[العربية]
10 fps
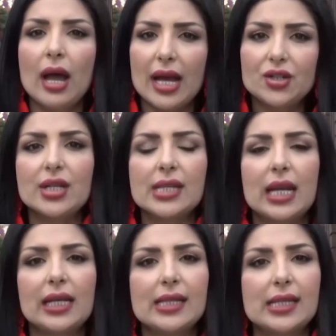اجهزه
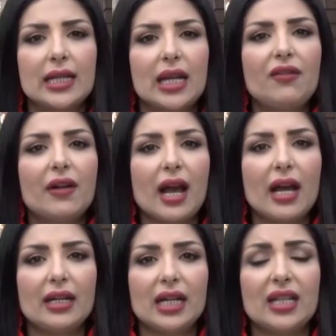ليزريه
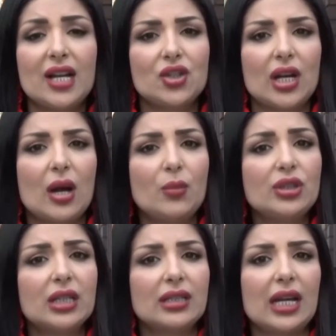فراح نحتاج الى
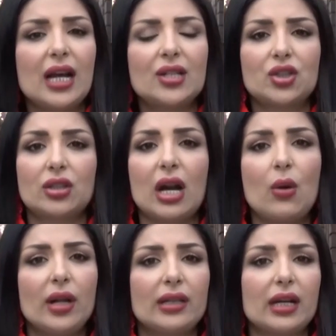مده علاج
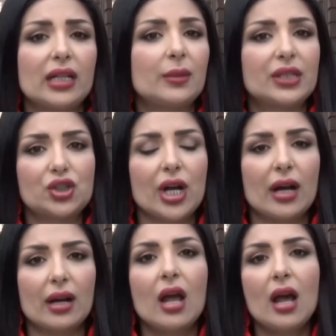تتراوح تقريبا شهر